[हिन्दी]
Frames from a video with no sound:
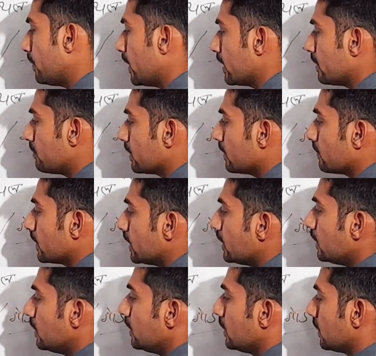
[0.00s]
पहाड़ियाँ मतलब कि
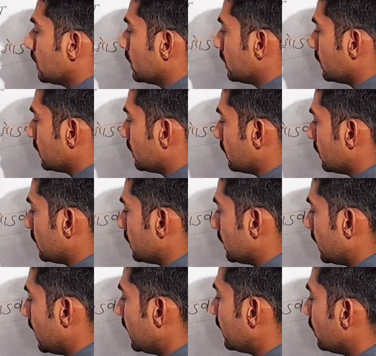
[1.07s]

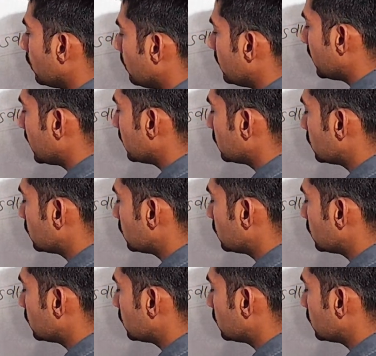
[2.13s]
डेढ़ किलोमीटर